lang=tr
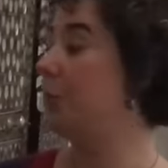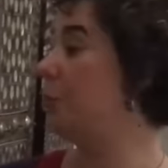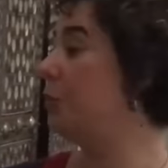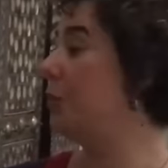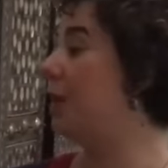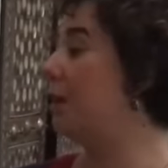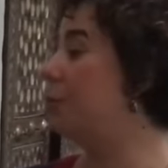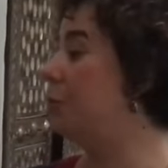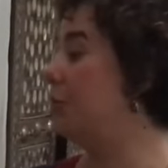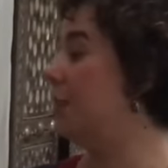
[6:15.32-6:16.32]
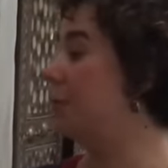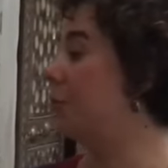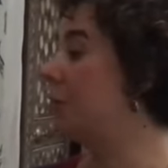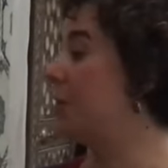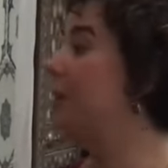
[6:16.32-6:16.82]
kaplumbağa kabuğundan
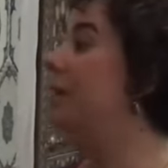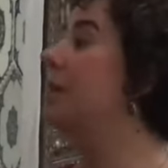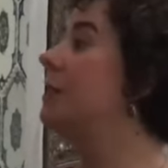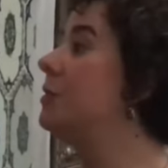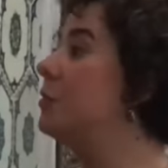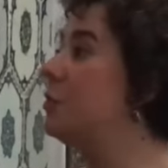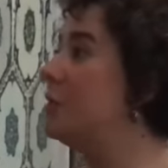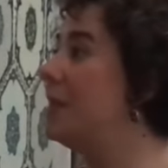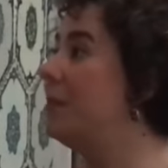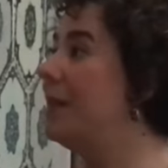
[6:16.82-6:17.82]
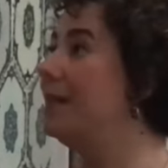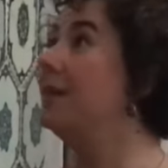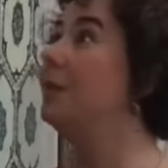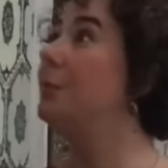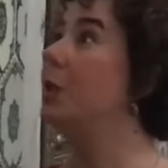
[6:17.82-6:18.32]
oluşan
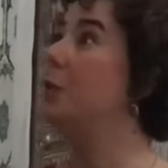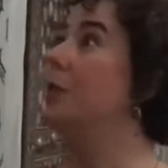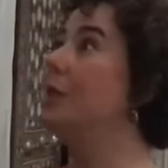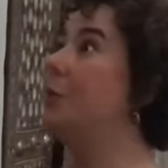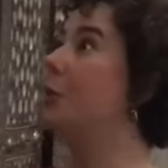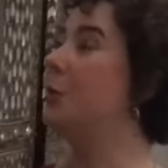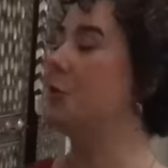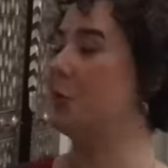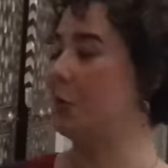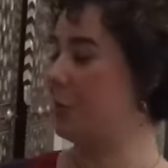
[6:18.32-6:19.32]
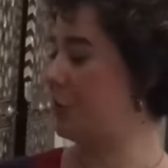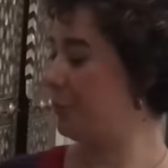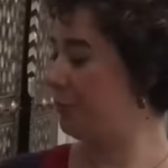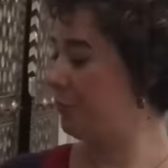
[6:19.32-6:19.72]
süslemeyi, panoları görüyorsunuz.